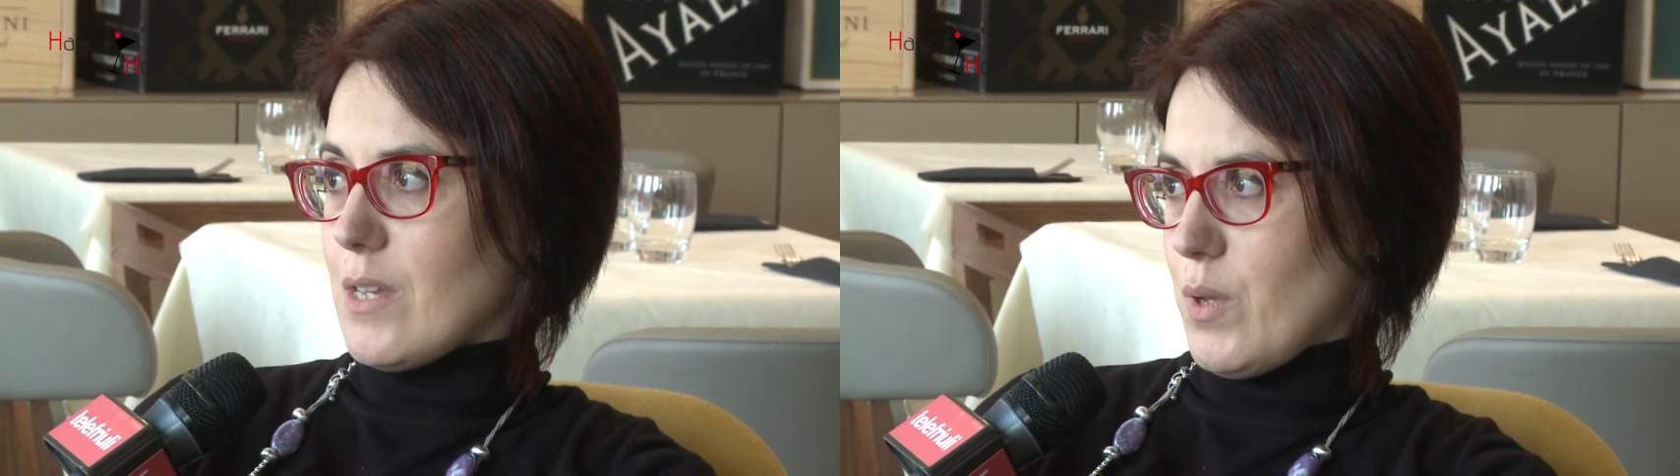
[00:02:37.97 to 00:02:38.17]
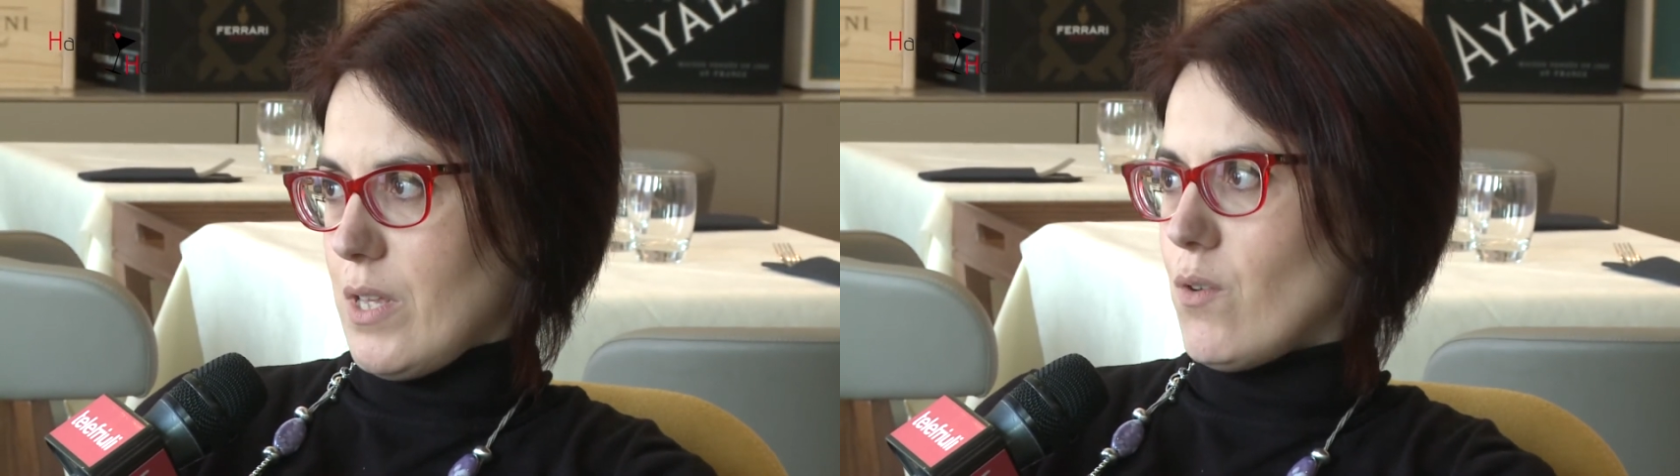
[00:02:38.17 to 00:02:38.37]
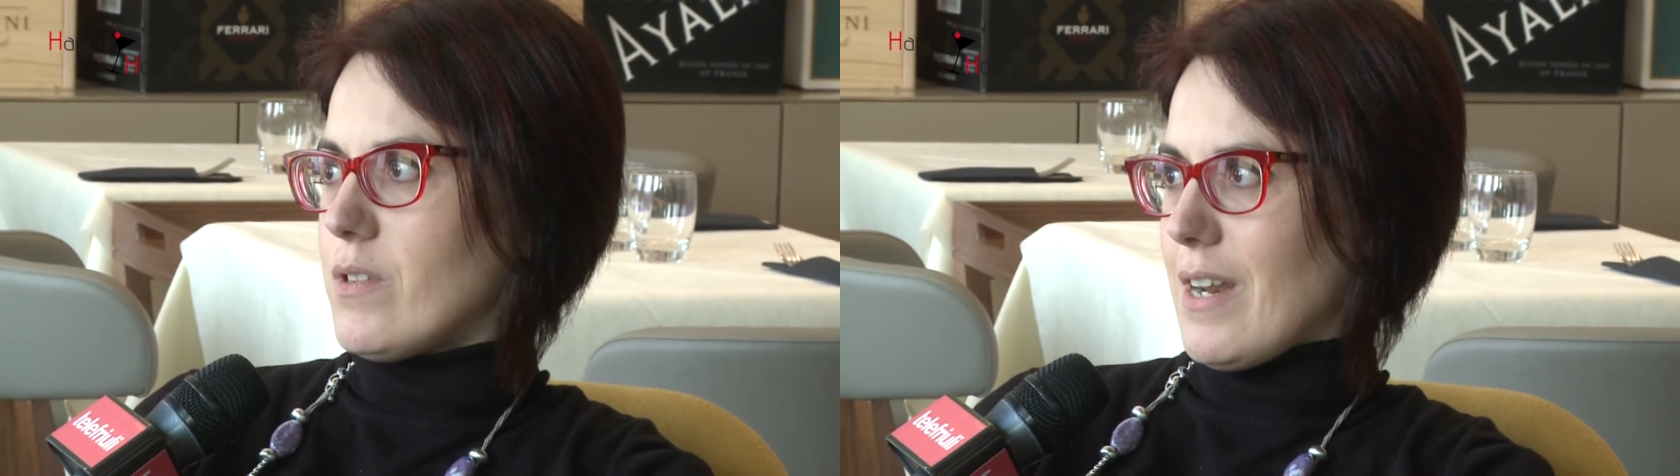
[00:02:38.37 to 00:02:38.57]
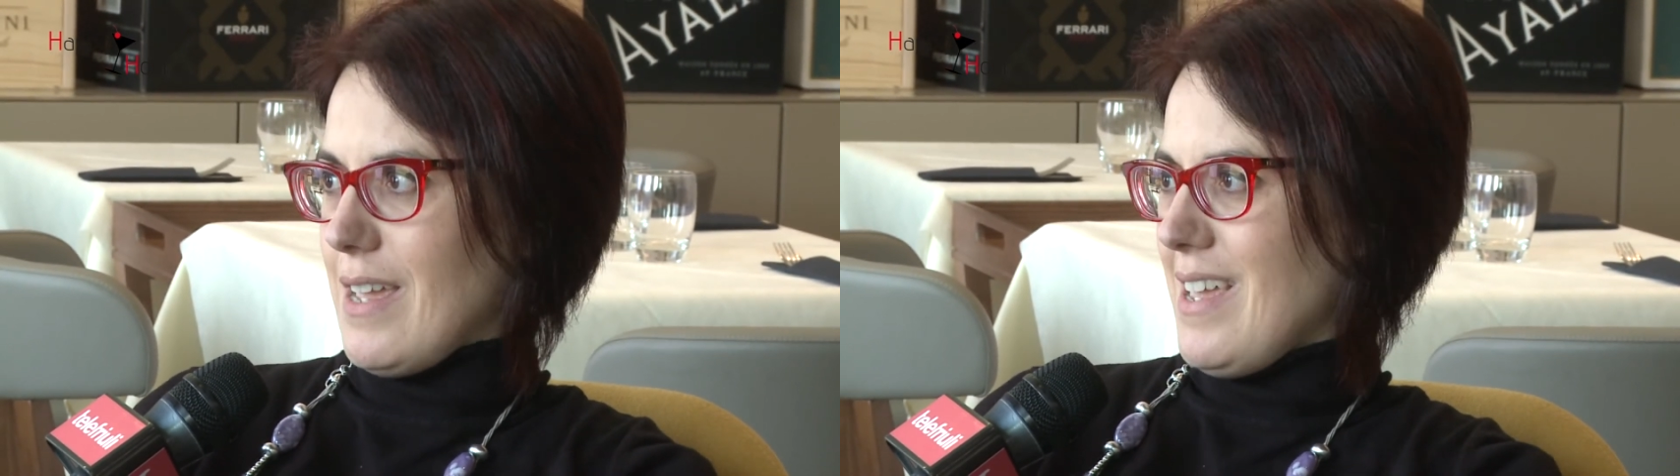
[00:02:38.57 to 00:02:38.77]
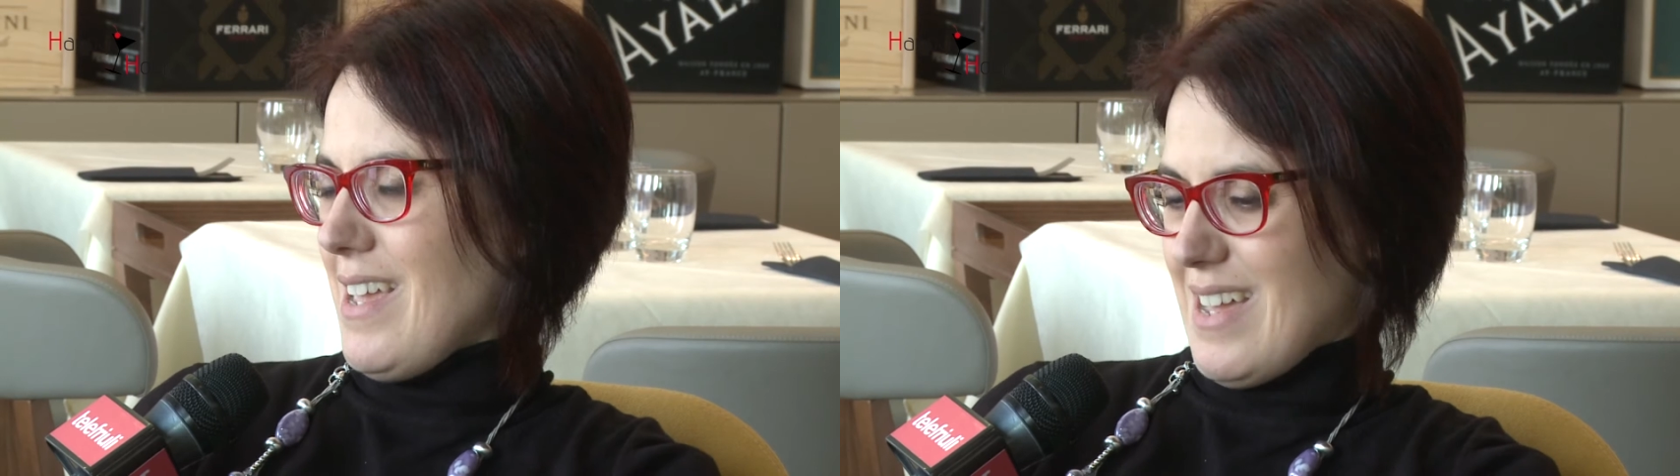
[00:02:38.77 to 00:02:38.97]
quindi oltre
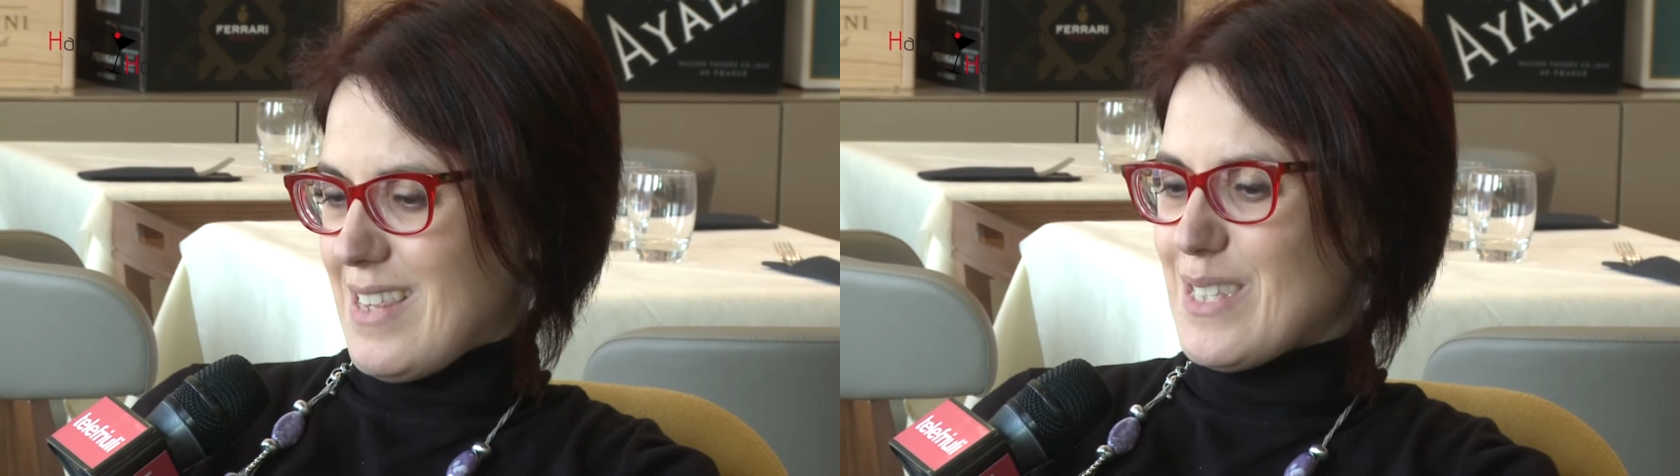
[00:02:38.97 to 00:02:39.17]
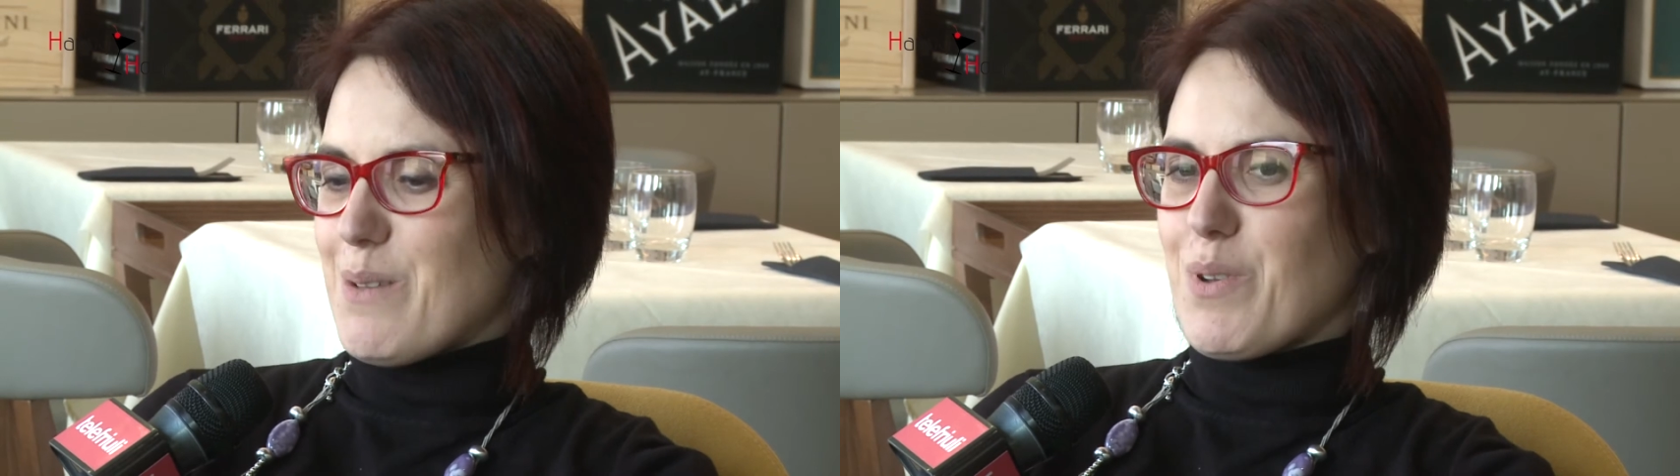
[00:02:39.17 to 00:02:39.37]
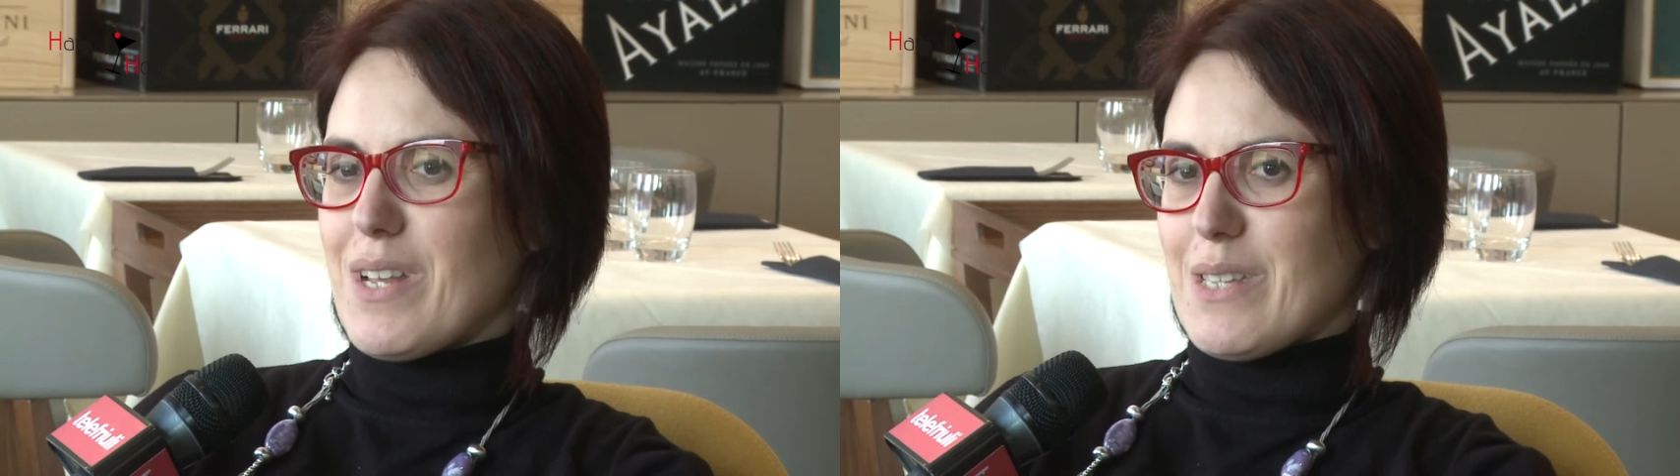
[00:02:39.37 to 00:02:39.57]
ad esempio le